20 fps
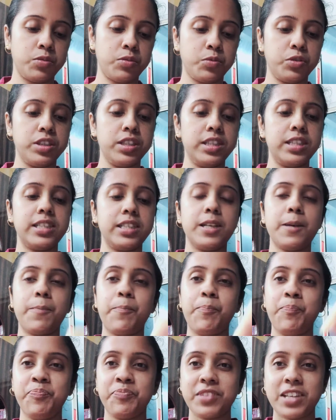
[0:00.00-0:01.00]
হয়েছে
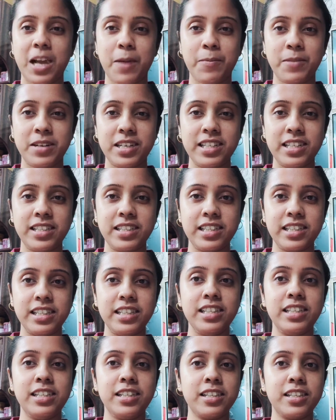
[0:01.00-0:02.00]
আমার এই
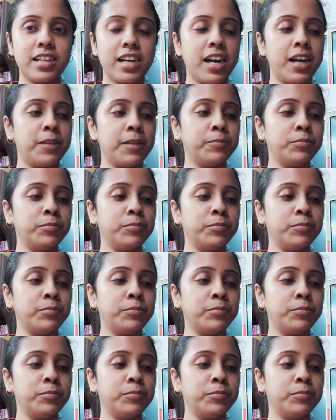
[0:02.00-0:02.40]
ক্ষীর কাম